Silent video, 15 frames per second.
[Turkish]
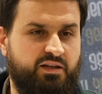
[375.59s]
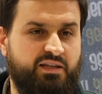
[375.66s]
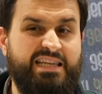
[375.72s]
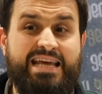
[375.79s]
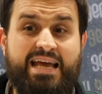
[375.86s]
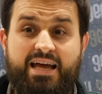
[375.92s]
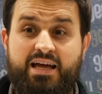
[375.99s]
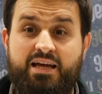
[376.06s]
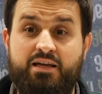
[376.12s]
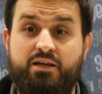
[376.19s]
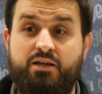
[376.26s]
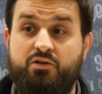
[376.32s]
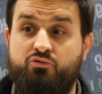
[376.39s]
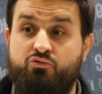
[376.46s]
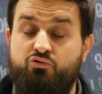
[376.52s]
Niye?
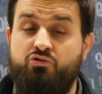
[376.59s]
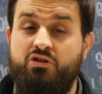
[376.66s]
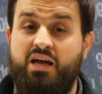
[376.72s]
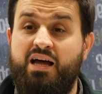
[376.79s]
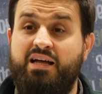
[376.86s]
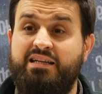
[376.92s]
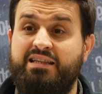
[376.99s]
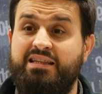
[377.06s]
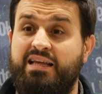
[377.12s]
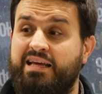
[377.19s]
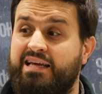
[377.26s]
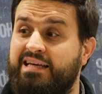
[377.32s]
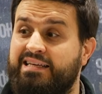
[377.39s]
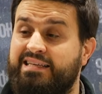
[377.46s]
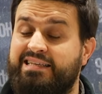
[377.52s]
Dünyanın
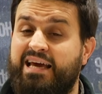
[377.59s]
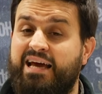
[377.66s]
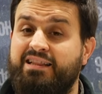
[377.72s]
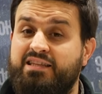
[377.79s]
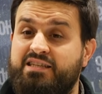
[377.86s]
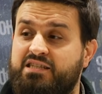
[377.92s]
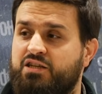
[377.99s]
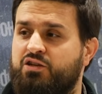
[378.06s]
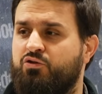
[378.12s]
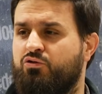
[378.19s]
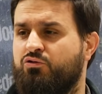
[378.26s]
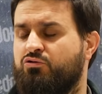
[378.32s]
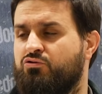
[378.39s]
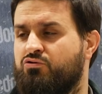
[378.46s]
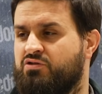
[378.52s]
kendisinin
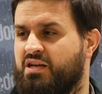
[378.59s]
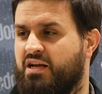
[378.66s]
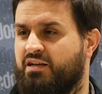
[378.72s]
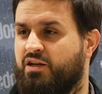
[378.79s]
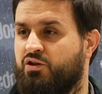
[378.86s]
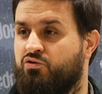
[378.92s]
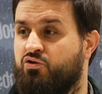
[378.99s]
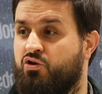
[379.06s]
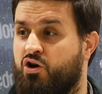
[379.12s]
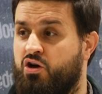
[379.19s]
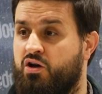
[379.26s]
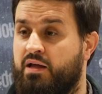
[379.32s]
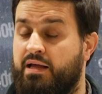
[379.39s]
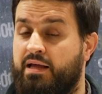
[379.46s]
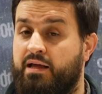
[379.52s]
olduğunu
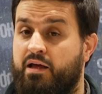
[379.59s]
zannediyor